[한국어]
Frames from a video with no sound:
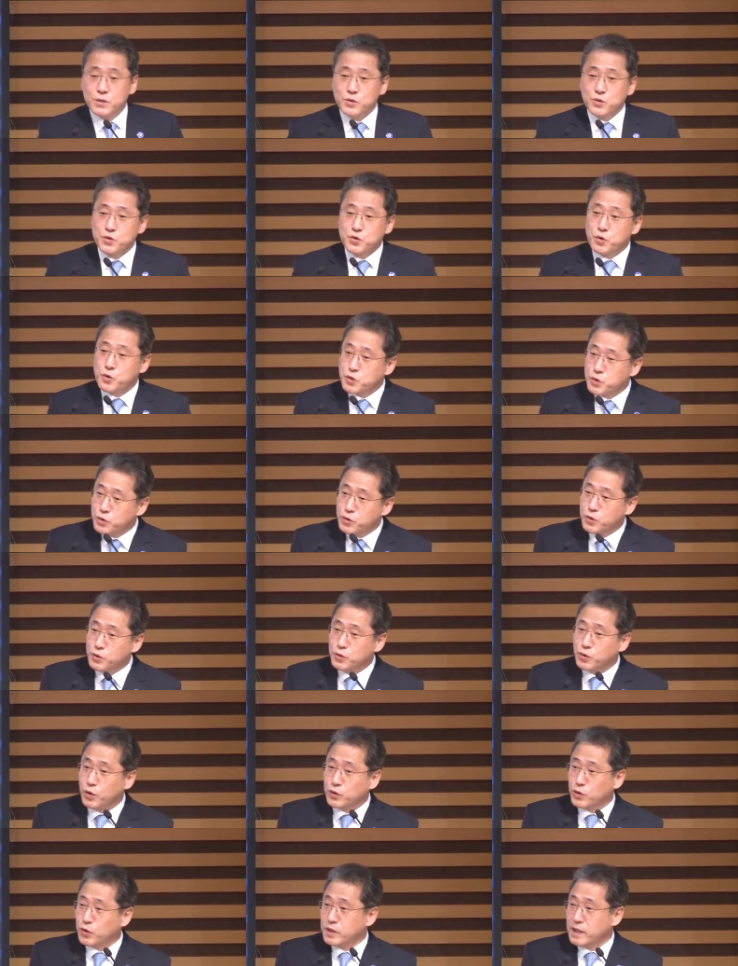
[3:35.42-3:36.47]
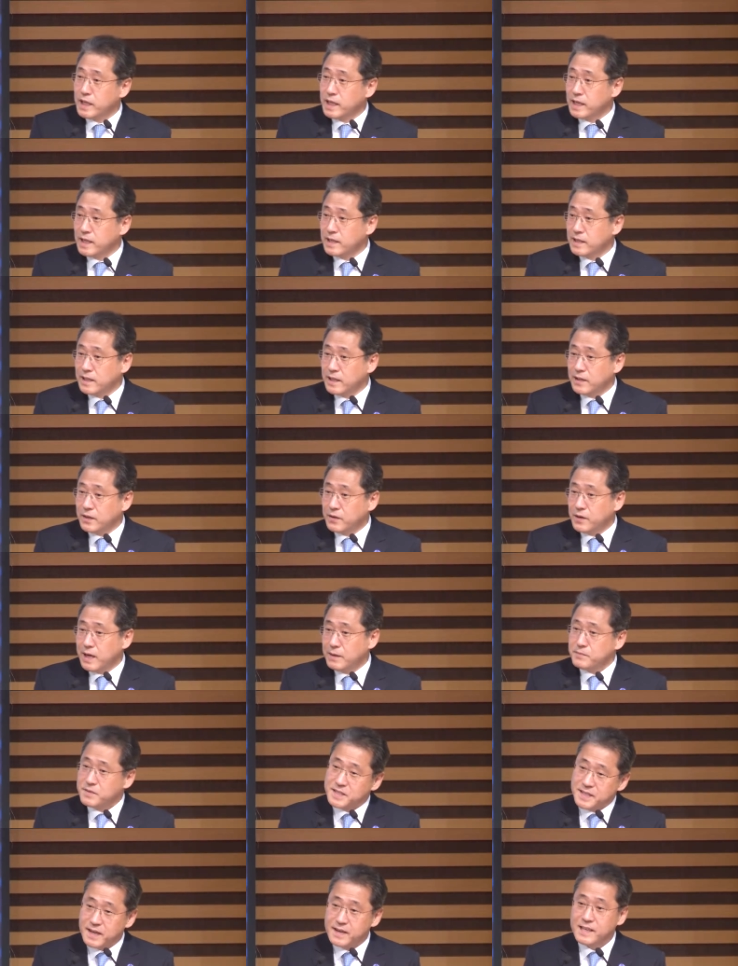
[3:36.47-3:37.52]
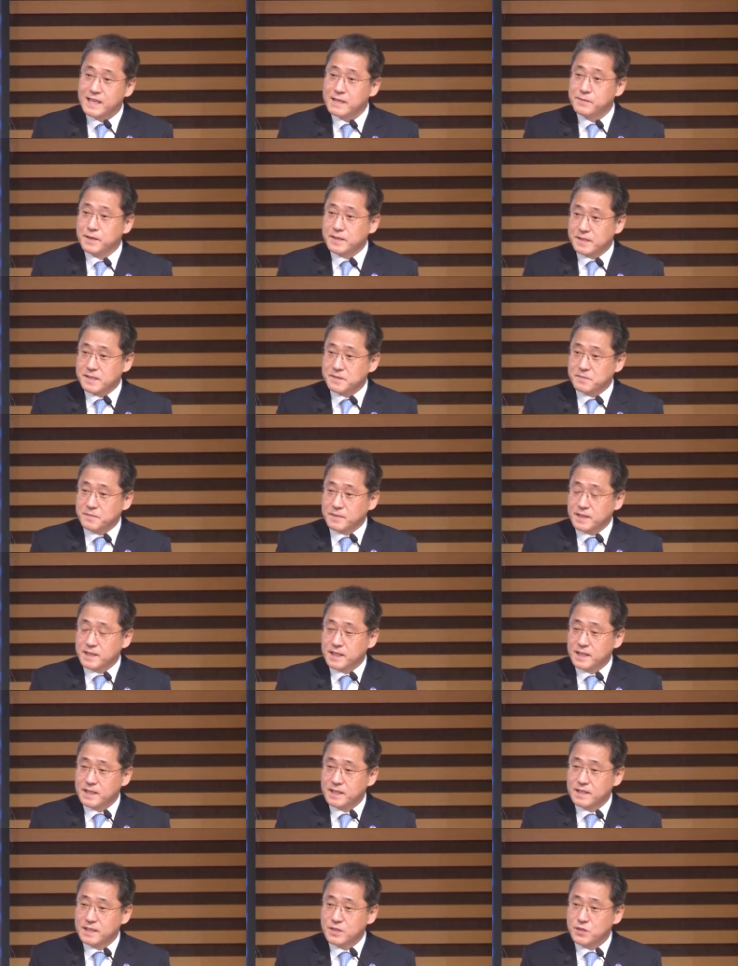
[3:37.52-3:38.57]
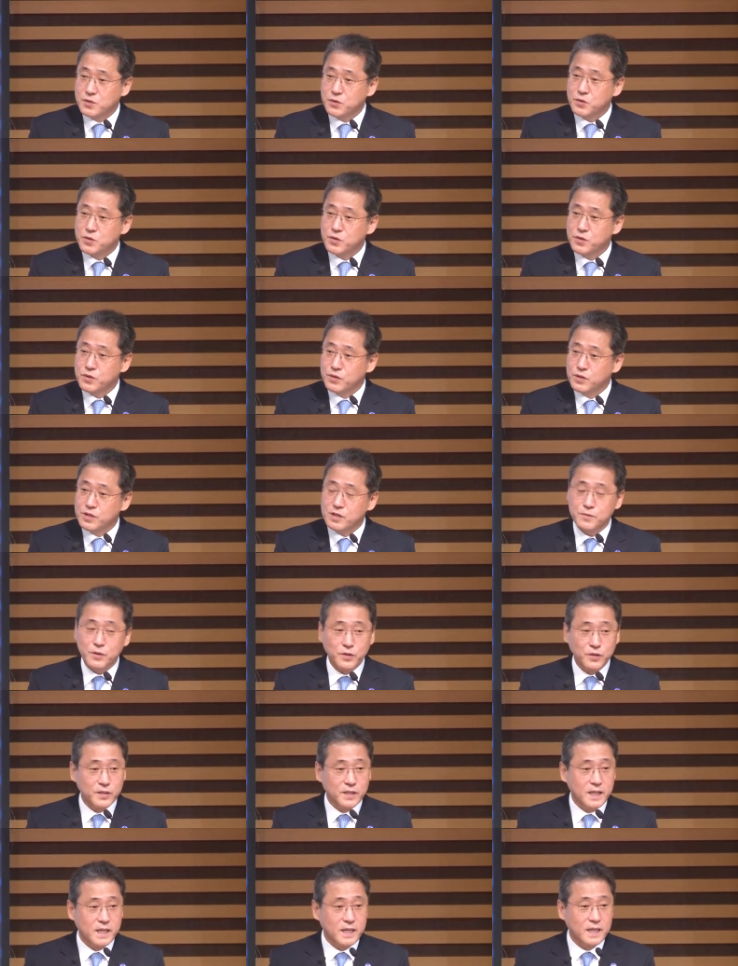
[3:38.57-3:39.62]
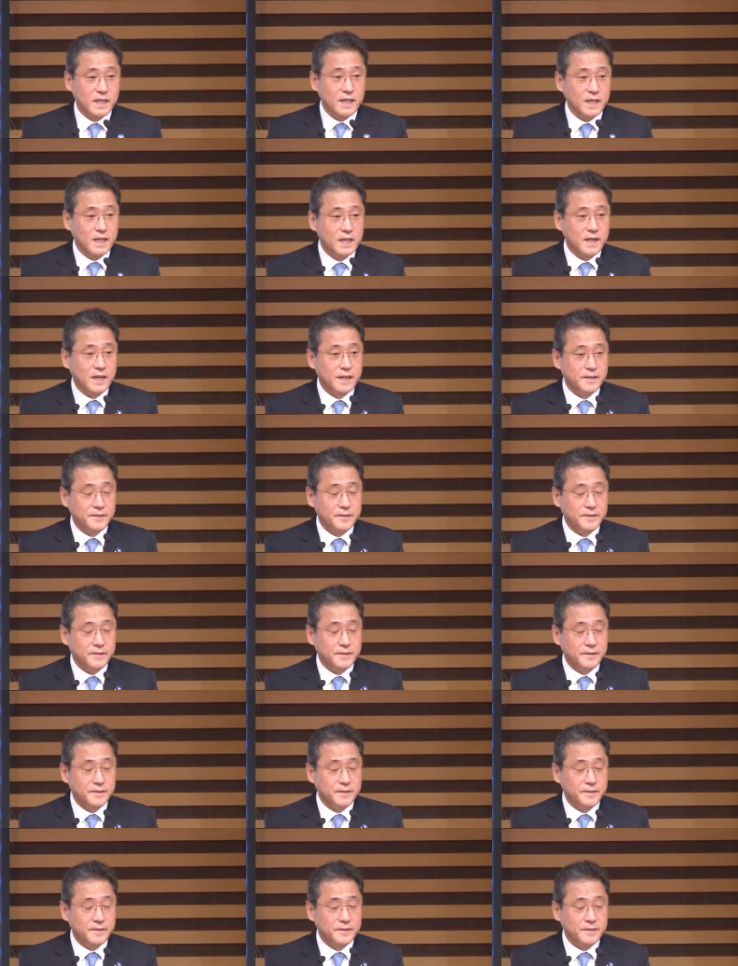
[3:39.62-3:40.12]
조선은 또 어떤 나라일까요? 한번 생각해 봤습니다. 조선은 그럼 어떤 나라일까?